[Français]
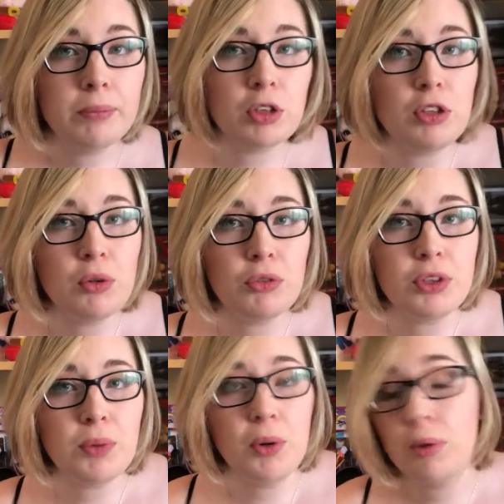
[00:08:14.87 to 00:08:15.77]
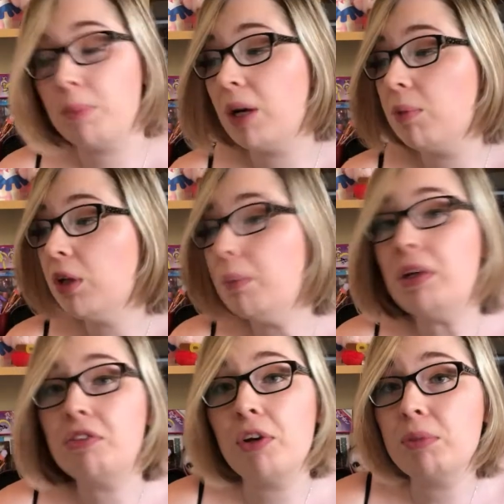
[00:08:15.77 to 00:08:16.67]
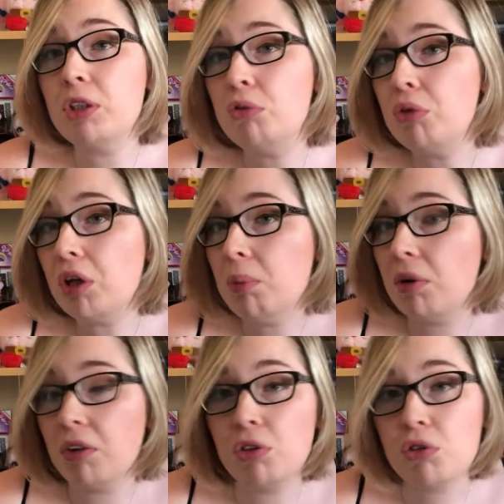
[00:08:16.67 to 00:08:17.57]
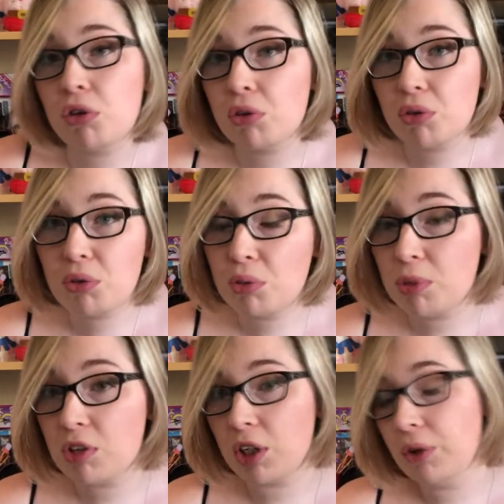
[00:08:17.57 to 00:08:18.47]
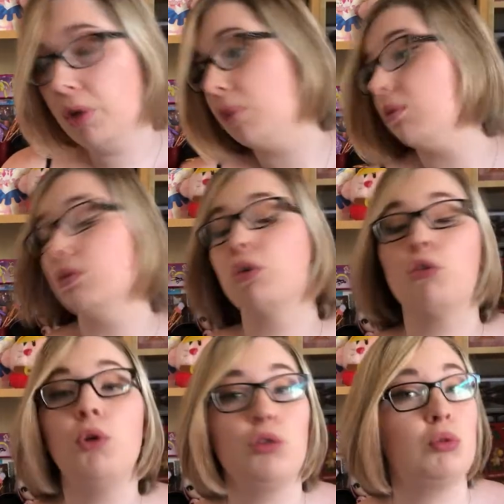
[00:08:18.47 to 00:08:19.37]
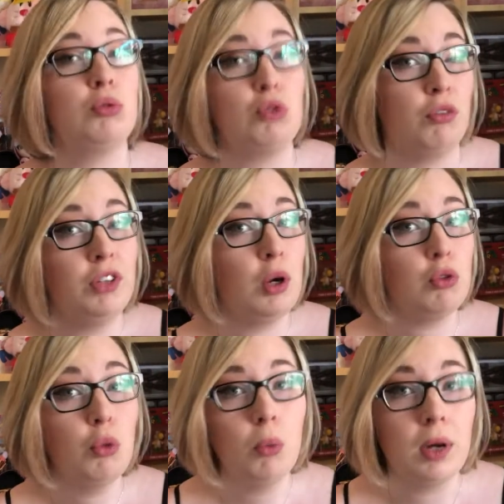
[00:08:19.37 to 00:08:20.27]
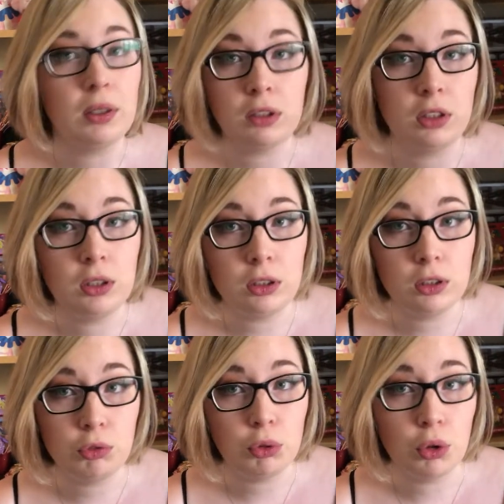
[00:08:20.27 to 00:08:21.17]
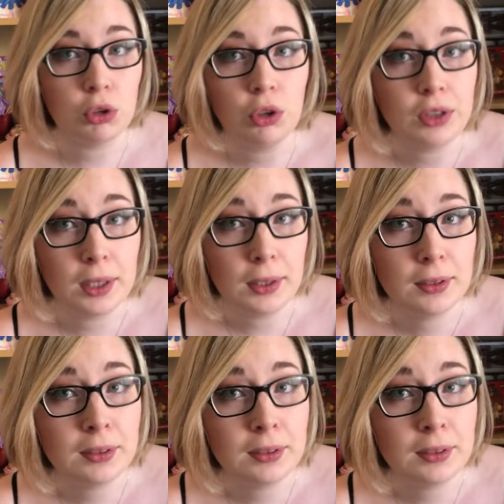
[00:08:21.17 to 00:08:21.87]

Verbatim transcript: merci le confinement. Apparemment, il y a plein de femmes qui tueraient pour avoir ce genre de, postérieur. Franchement, j'en fais un don hein, qui, veut l'entendre, hein.